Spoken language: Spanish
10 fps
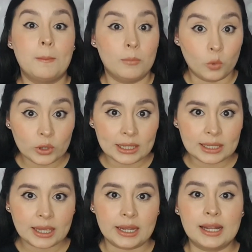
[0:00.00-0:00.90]
muy
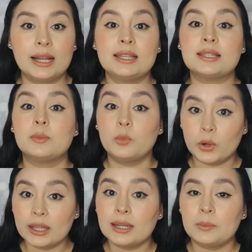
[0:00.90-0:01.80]
ligera y se
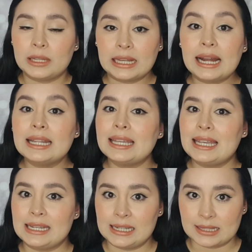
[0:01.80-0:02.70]
pueden aplicar
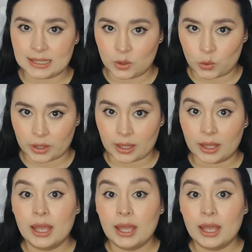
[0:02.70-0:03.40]
en ese orden.